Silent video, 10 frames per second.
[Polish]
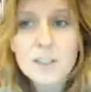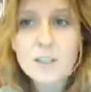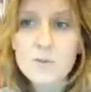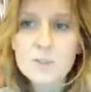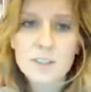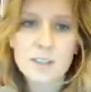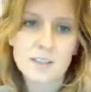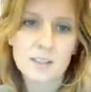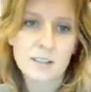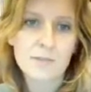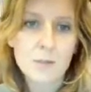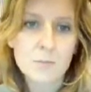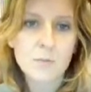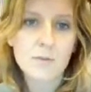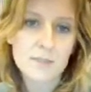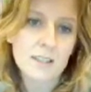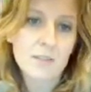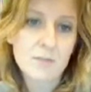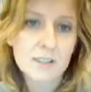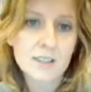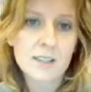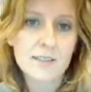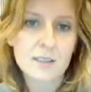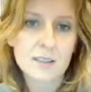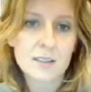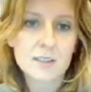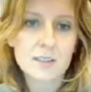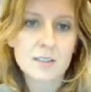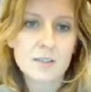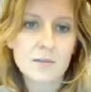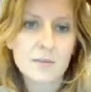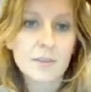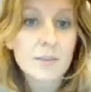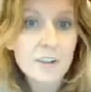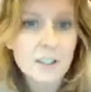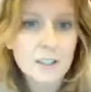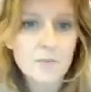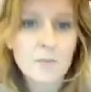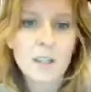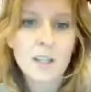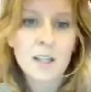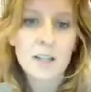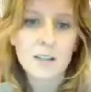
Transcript: rodzina różnych firm powiązanych właśnie z, z wytwarzaniem